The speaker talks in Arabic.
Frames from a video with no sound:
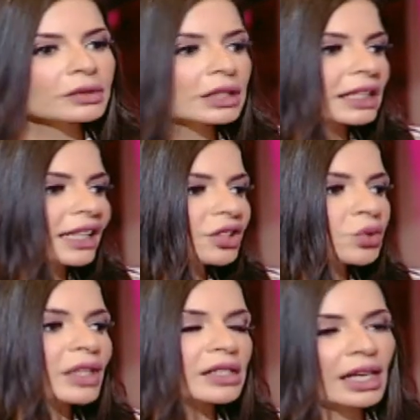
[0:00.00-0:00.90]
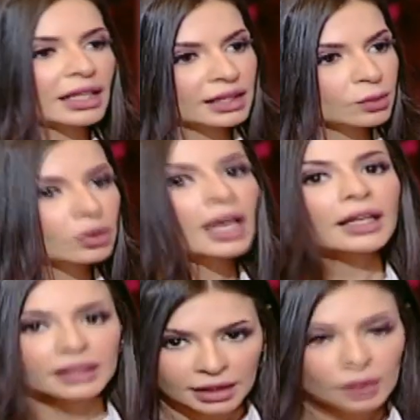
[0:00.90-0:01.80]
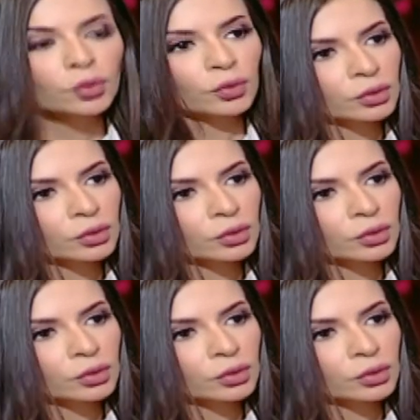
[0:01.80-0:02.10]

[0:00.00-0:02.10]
يعني شويه زعل يجيبوا لا يجيبوا